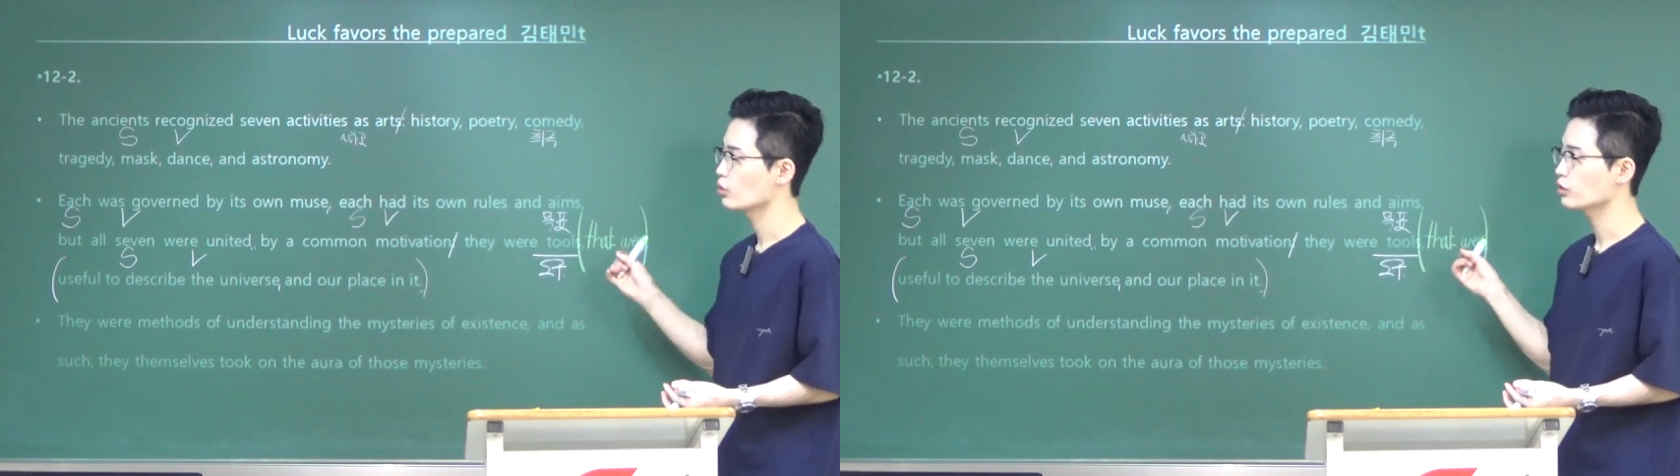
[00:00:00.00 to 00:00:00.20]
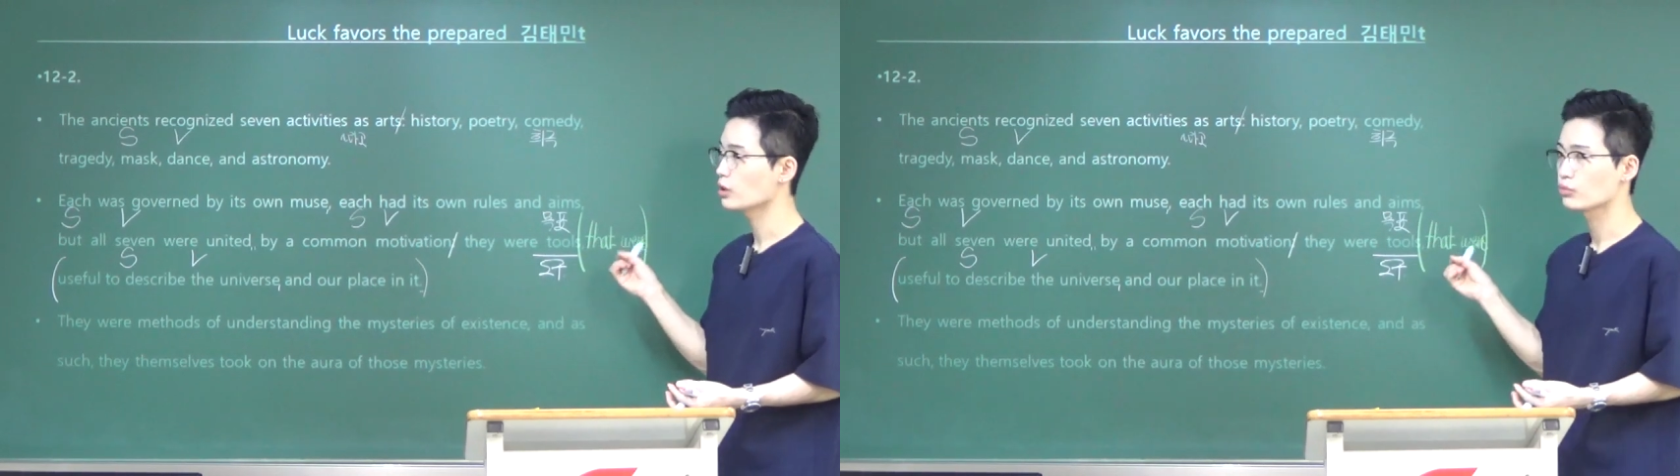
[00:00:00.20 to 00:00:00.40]

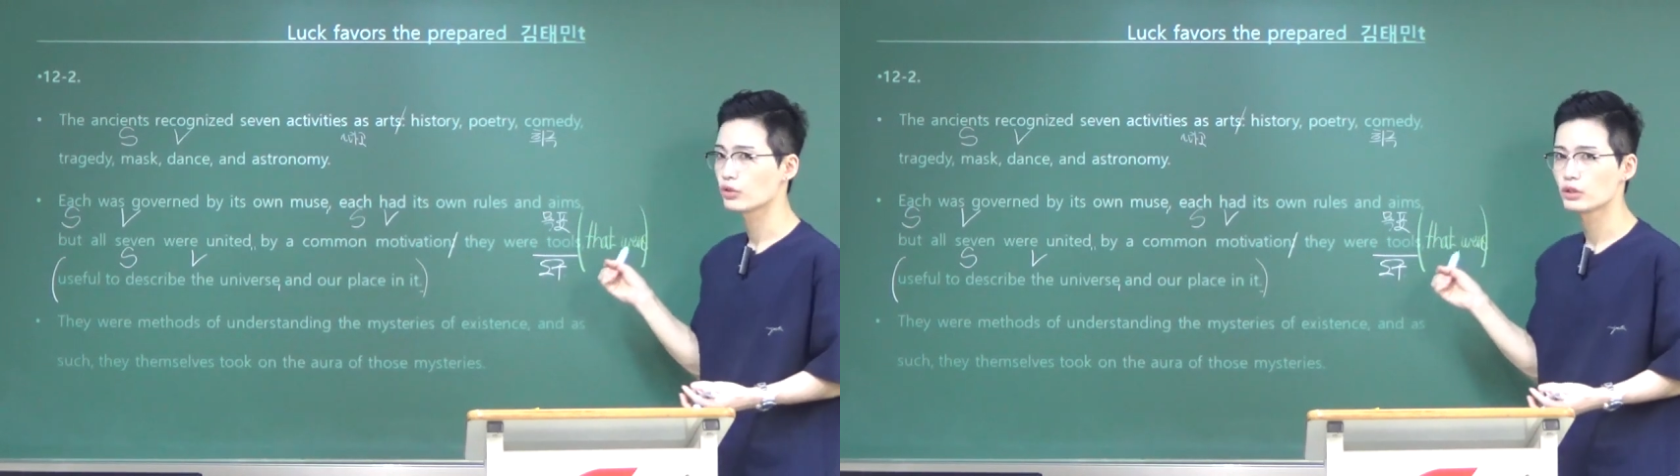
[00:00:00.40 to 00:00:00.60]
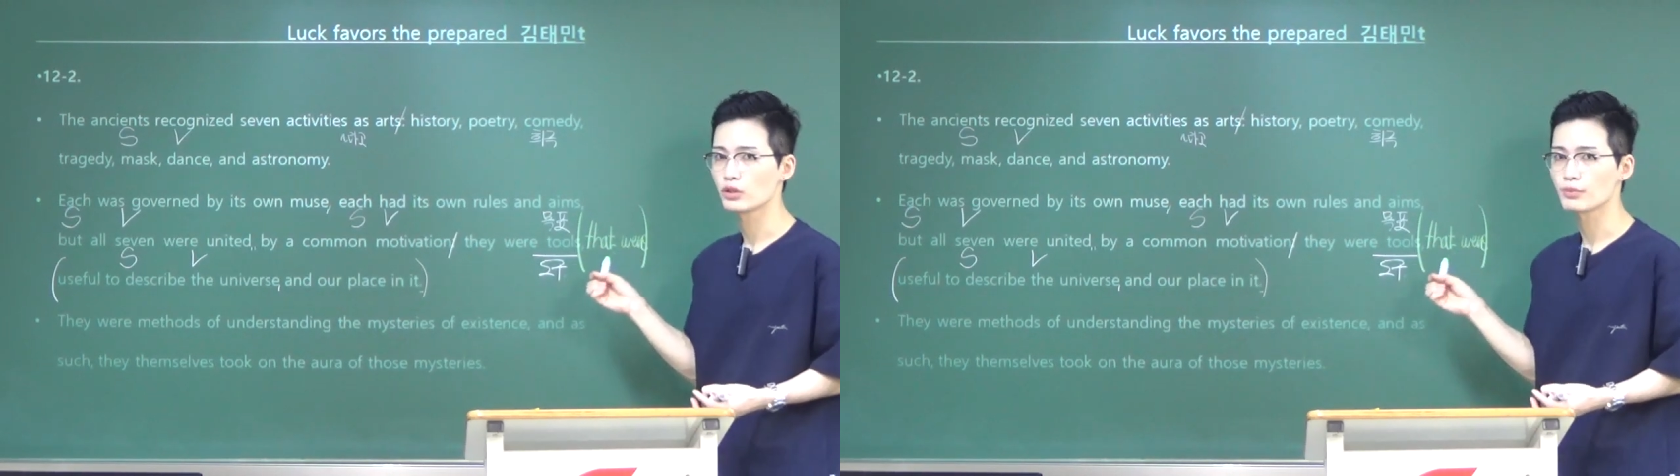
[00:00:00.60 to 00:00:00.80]
뭐 크게
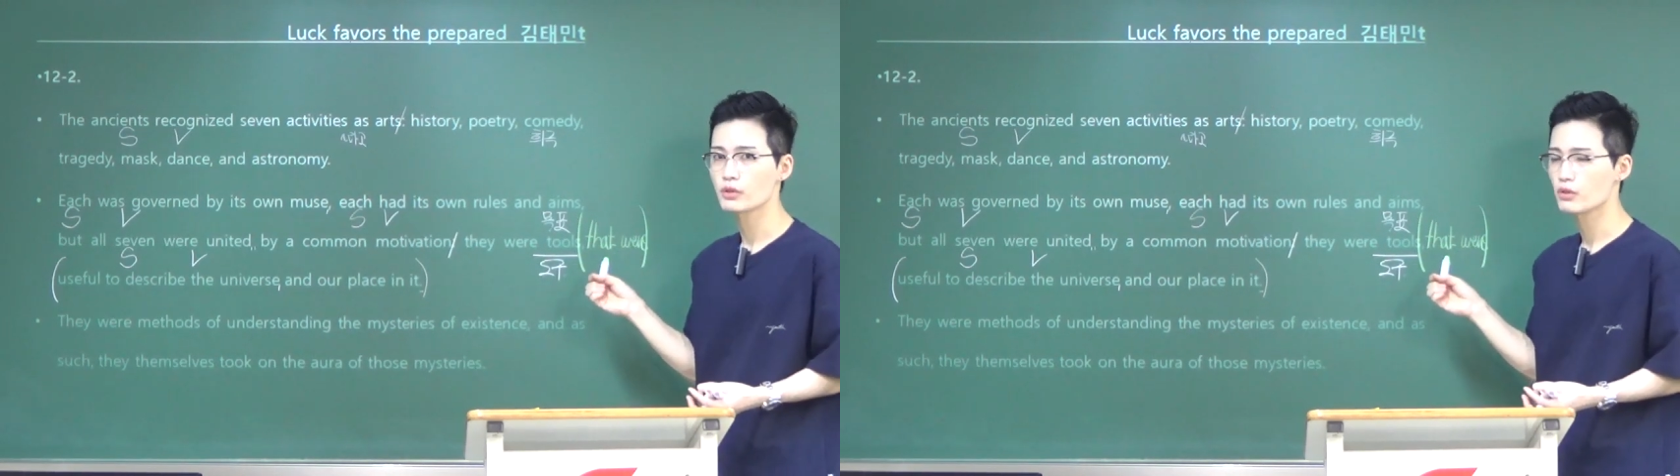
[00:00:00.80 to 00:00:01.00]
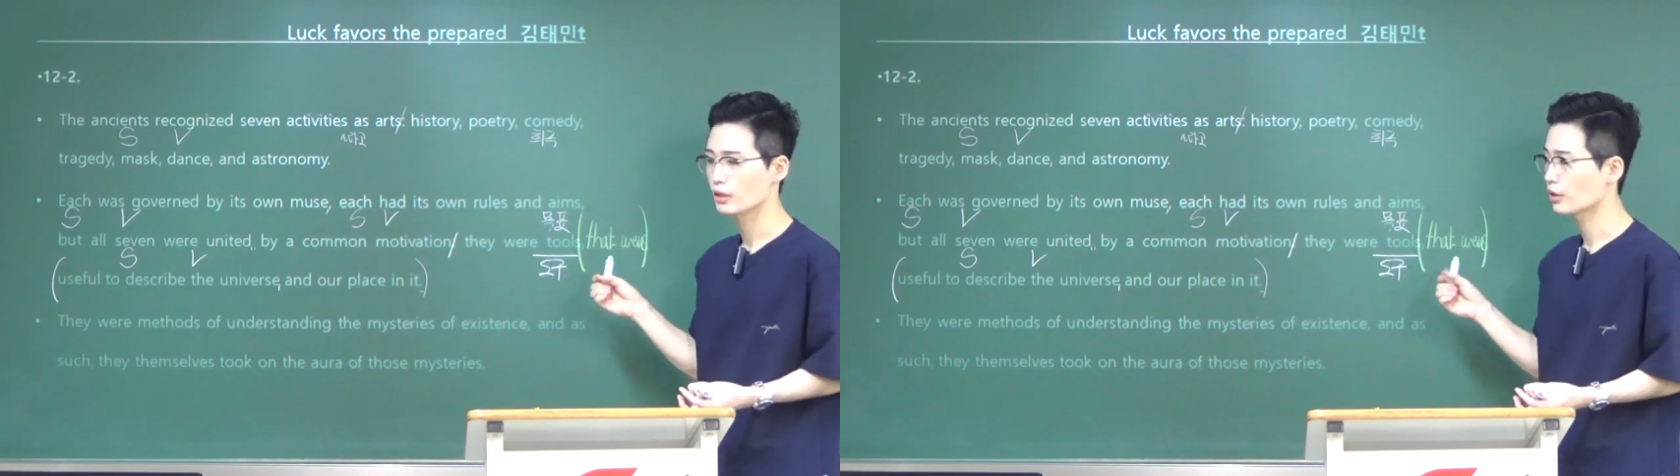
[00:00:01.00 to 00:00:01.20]
무리는
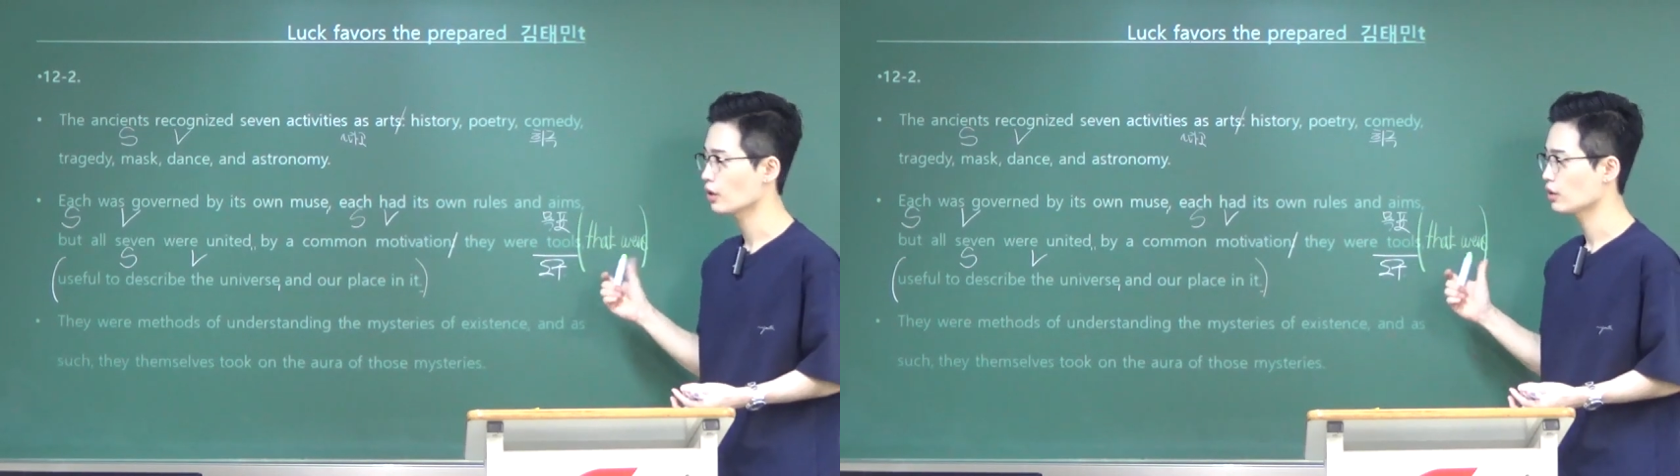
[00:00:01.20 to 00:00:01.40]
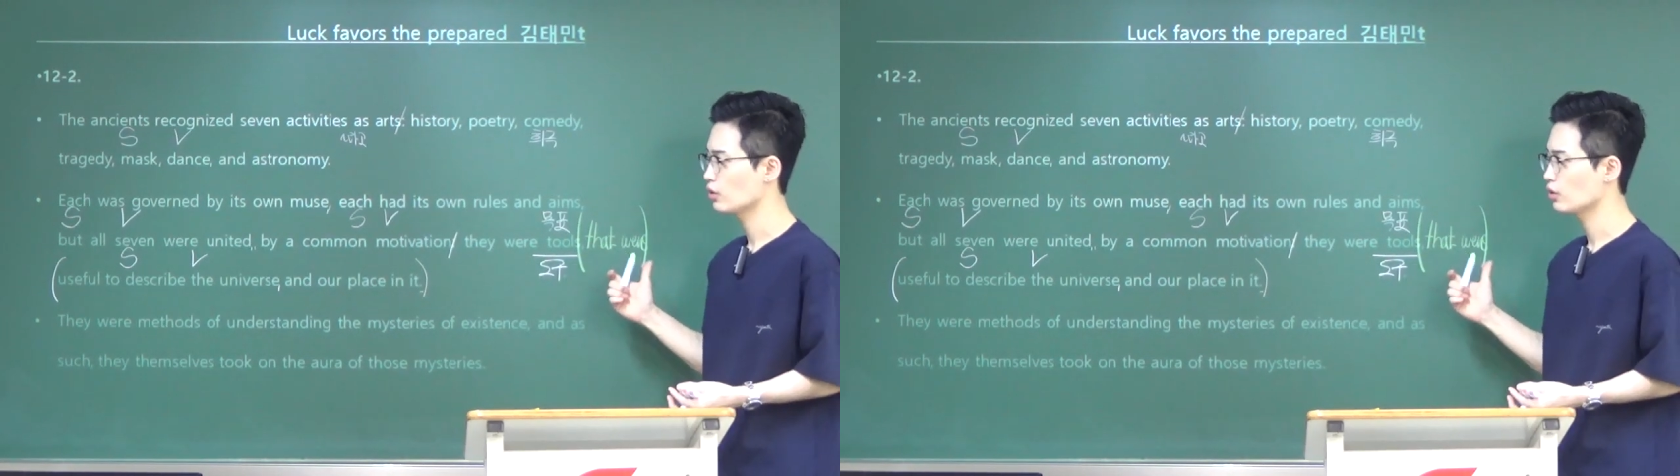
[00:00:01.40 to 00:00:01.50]
없을 것 같아